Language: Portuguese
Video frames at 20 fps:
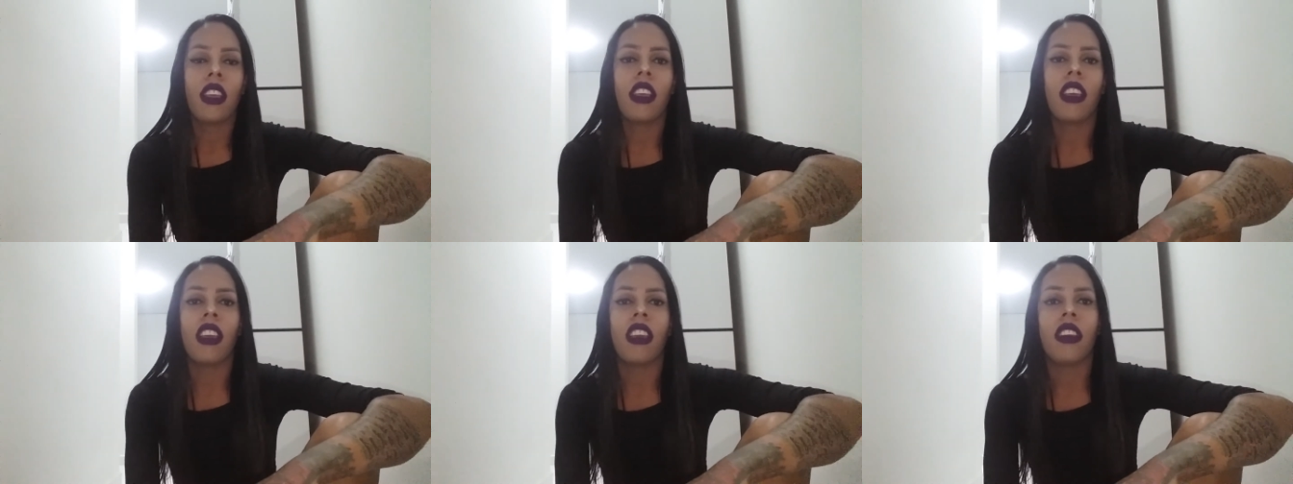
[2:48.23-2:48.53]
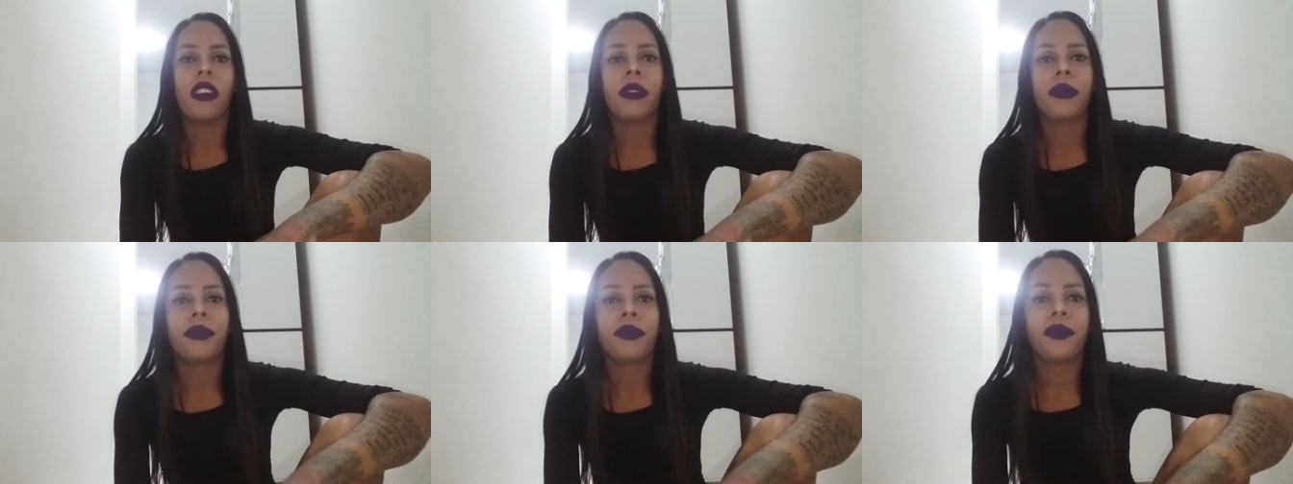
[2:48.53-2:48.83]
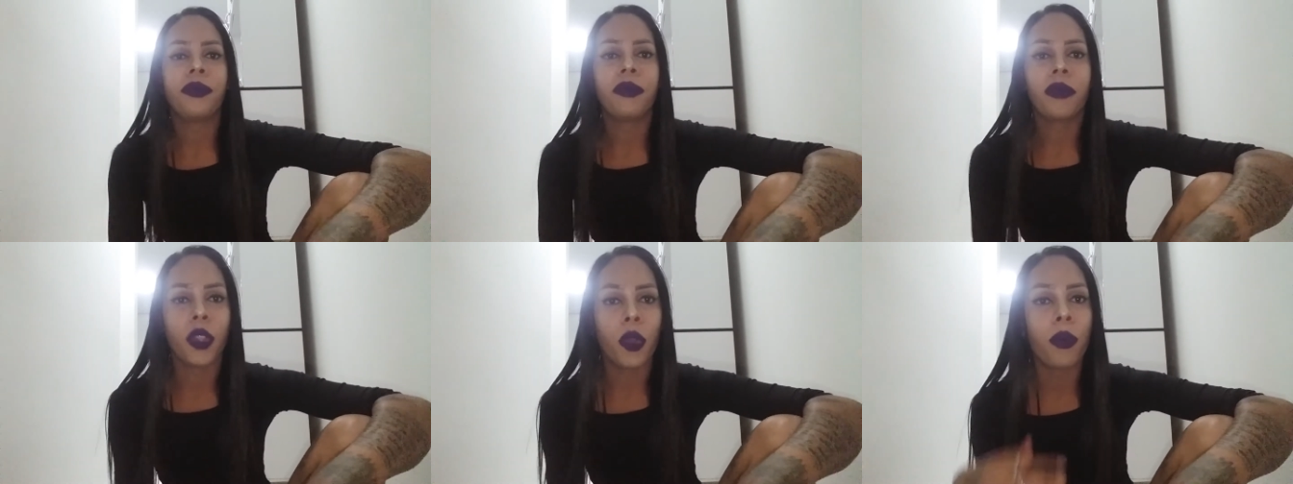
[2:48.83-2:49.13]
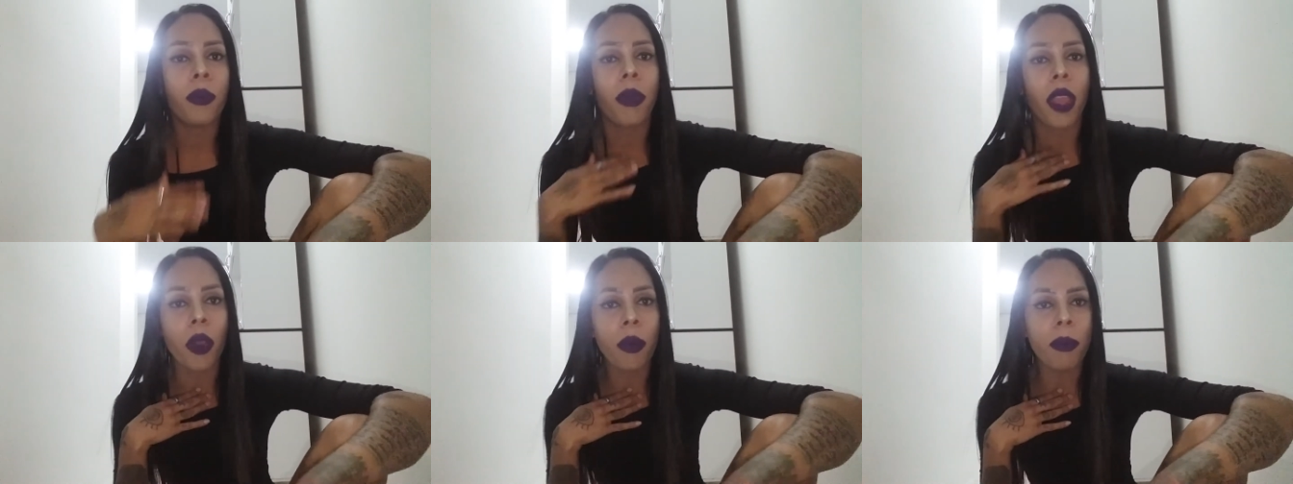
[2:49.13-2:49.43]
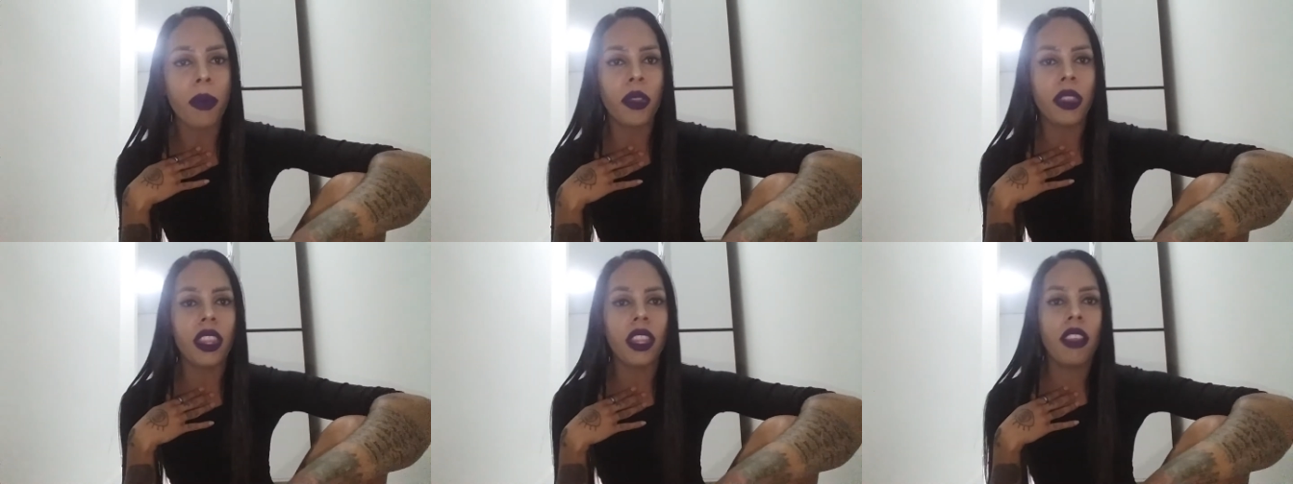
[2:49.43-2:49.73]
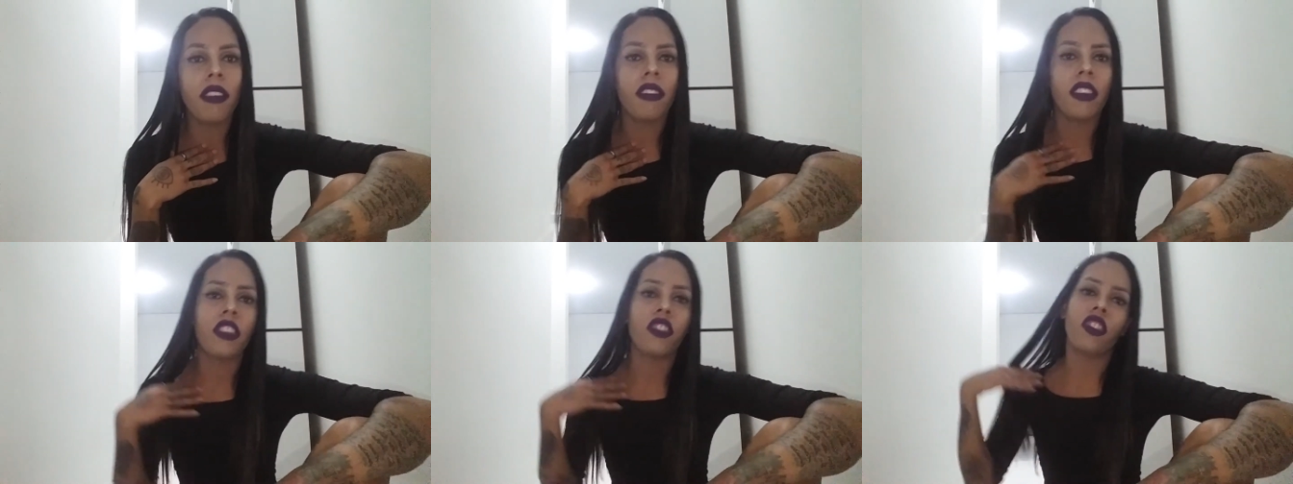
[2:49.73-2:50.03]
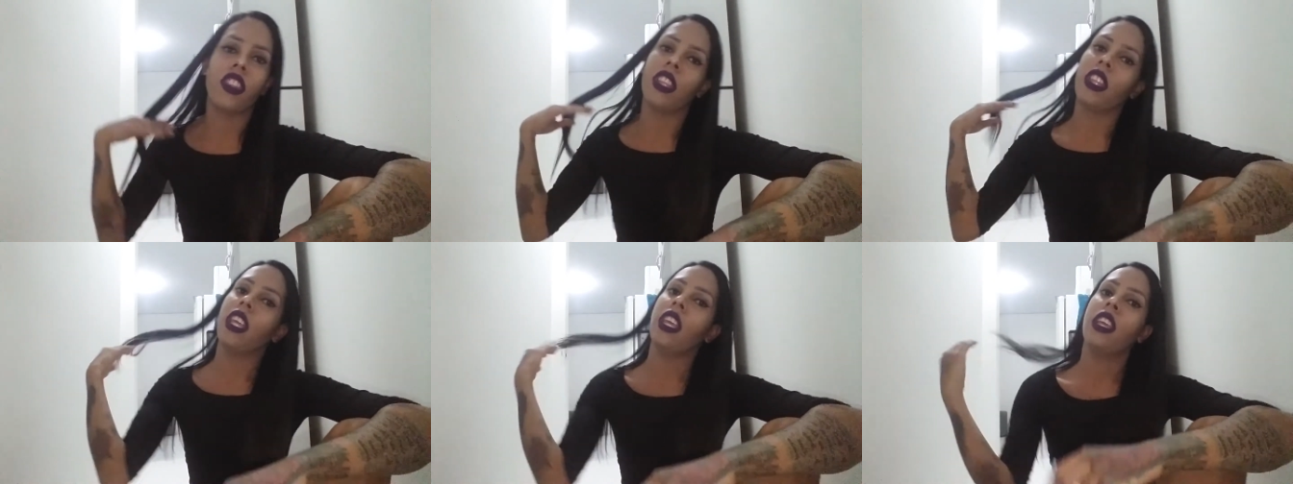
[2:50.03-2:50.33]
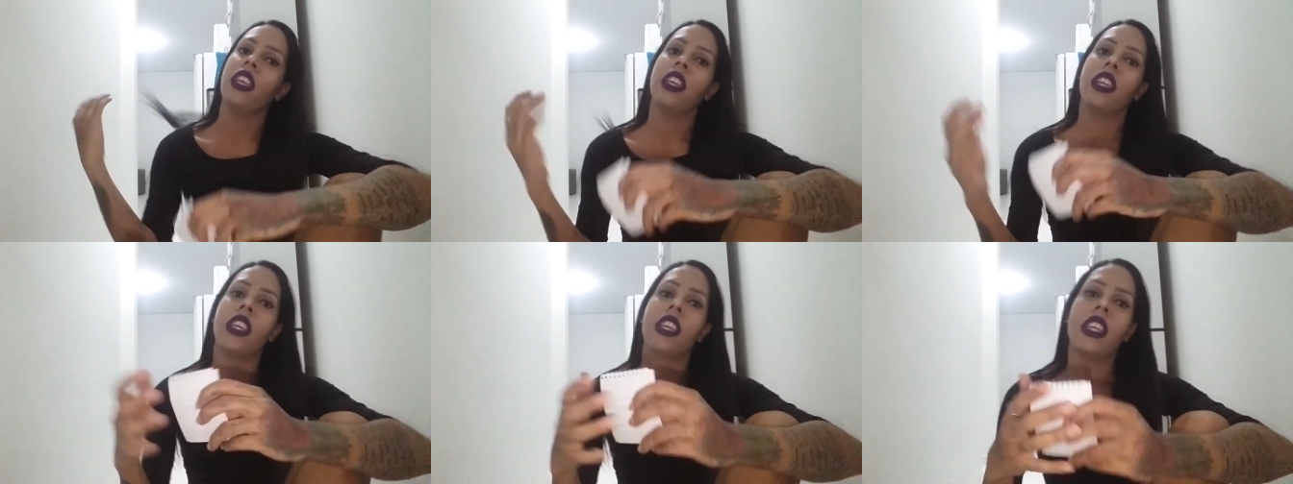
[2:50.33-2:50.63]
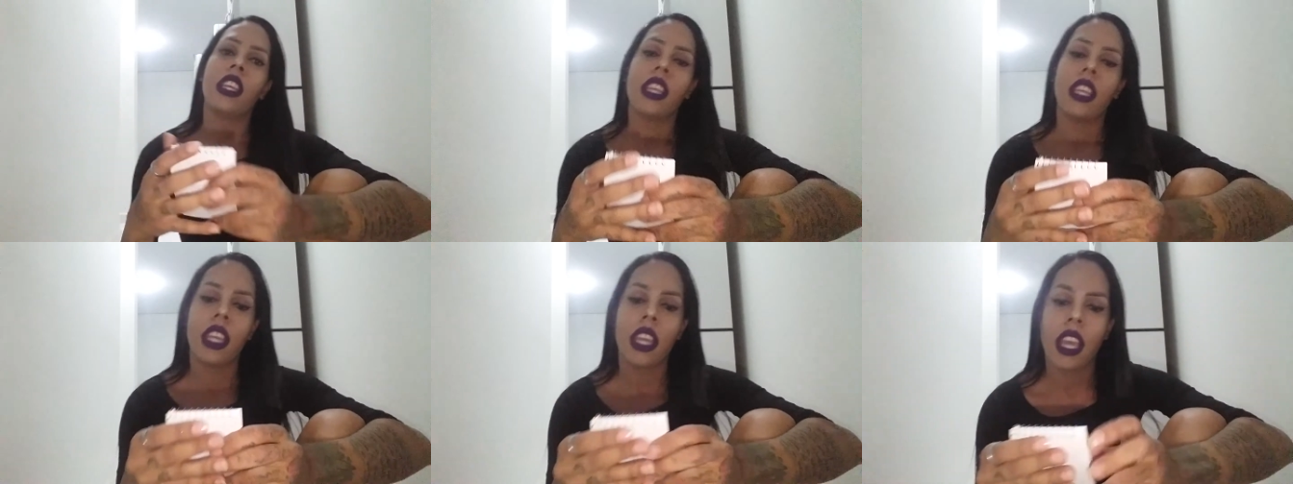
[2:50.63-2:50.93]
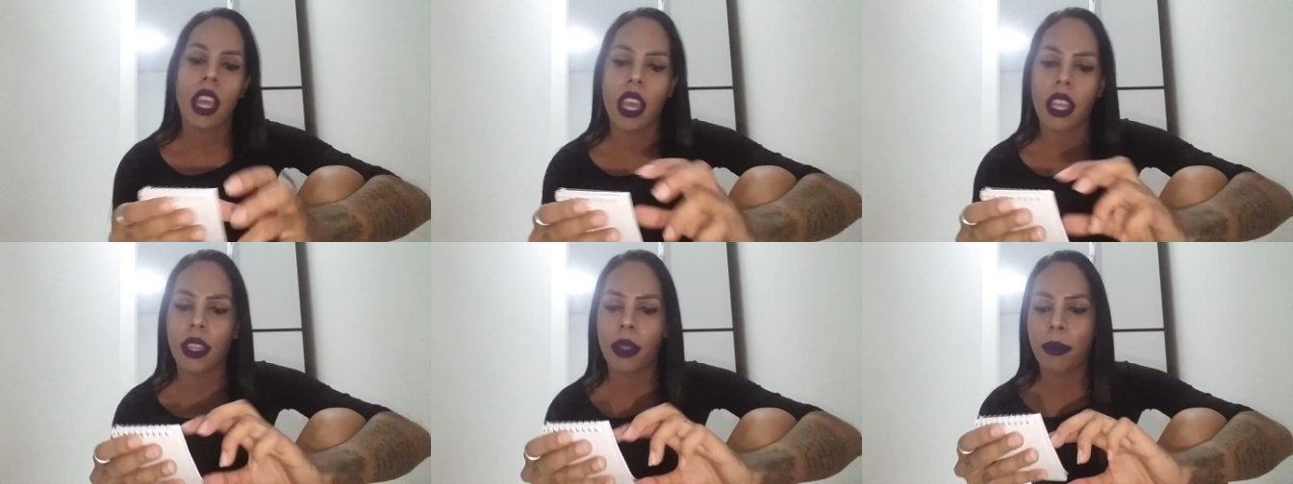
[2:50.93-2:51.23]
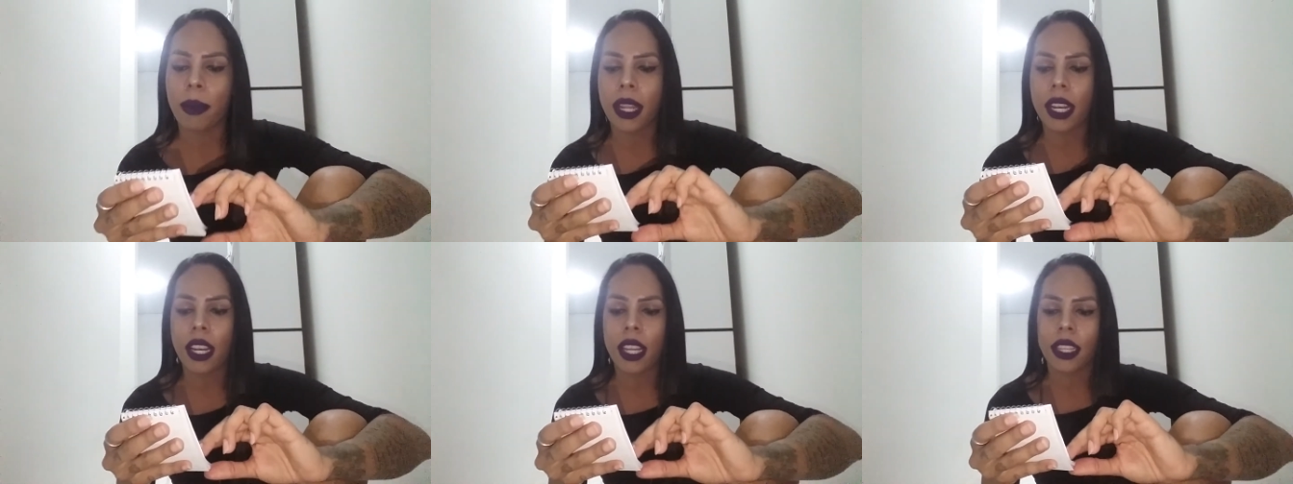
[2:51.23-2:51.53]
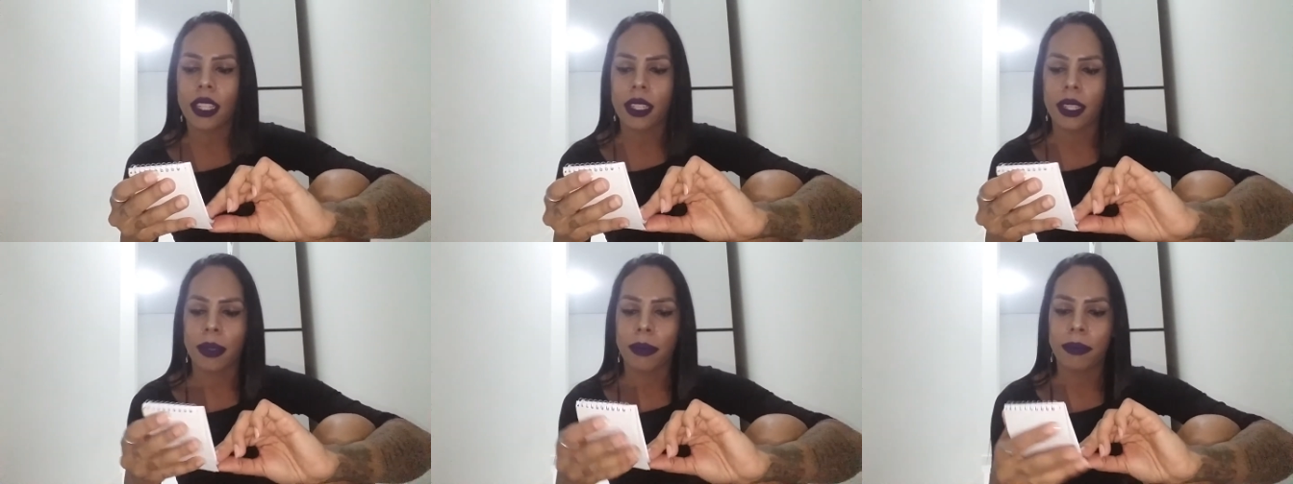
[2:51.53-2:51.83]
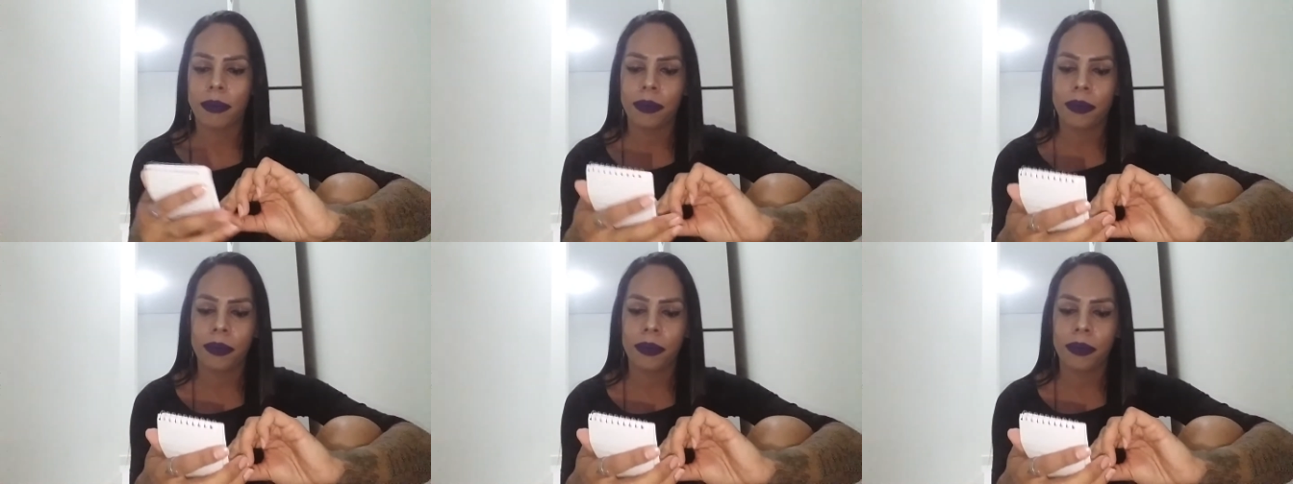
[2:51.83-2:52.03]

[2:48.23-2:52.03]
É, no meu ponto de vista, né? É de beleza.